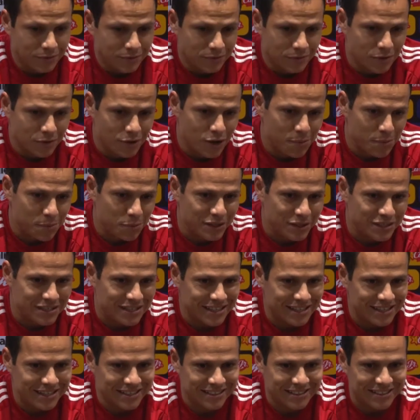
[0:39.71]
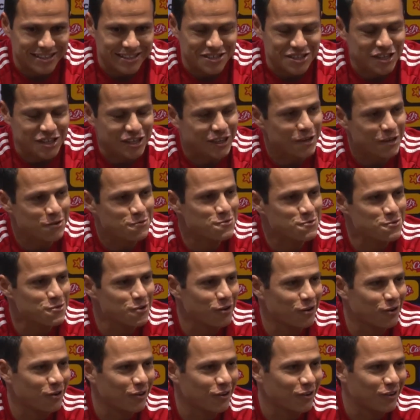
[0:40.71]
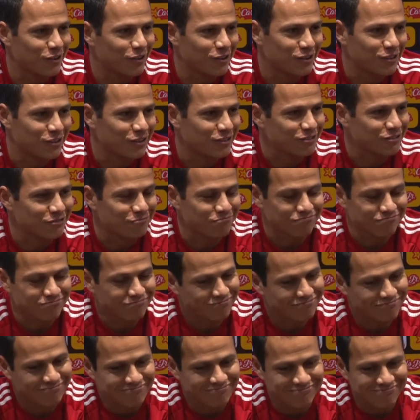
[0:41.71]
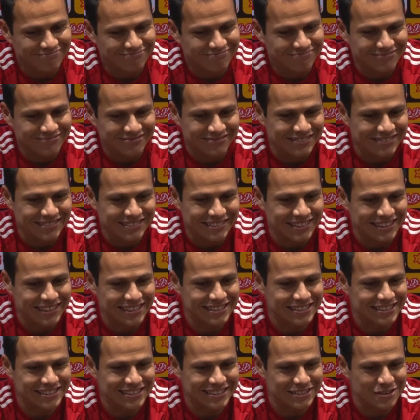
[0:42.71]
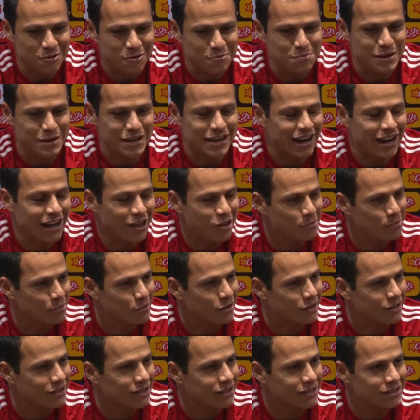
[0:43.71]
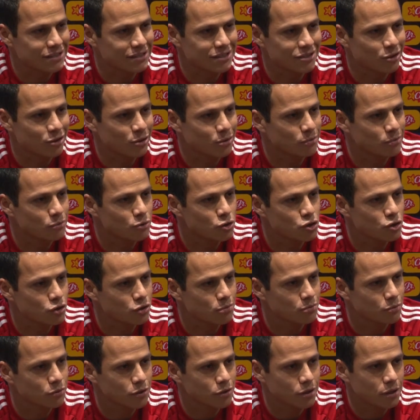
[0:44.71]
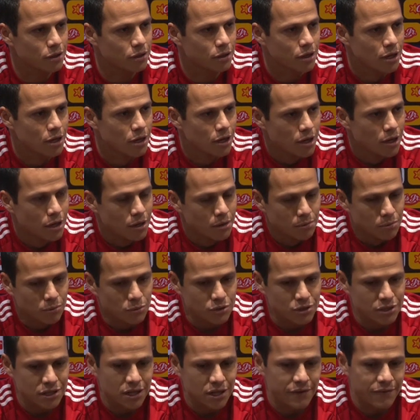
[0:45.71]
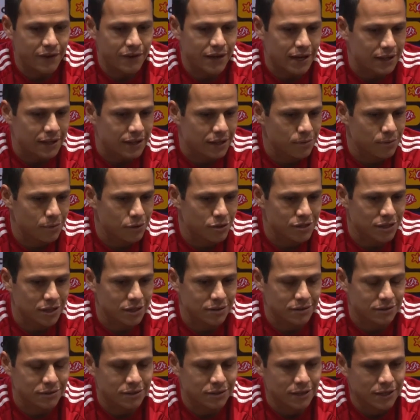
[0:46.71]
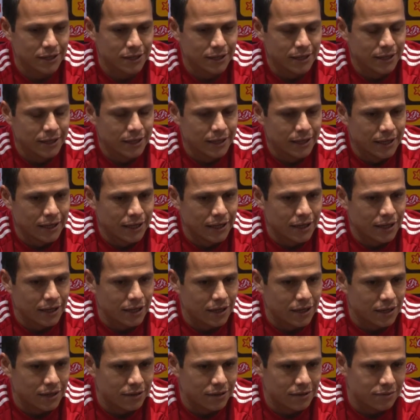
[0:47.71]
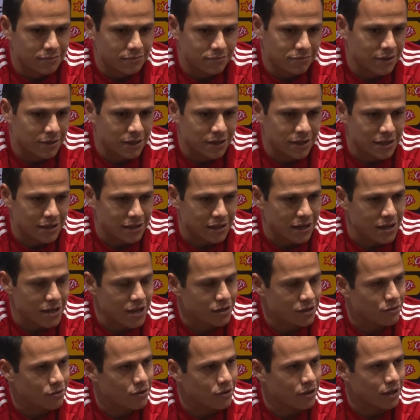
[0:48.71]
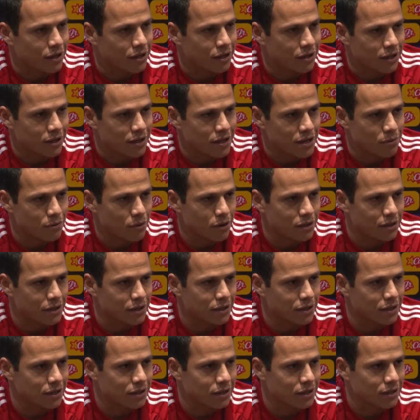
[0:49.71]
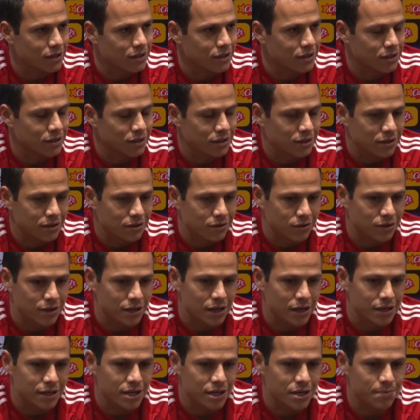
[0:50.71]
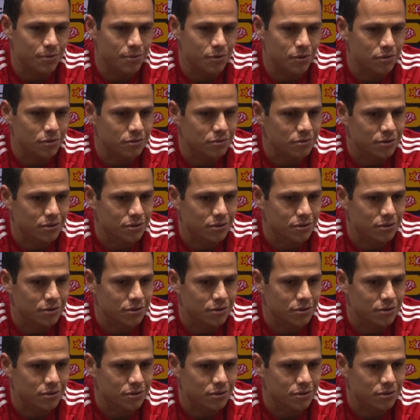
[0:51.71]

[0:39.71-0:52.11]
No, pues que decirte uno es complicado porque han sido muchos muy, muy significativos en, en, el trayecto que, que llevo aquí con el equipo.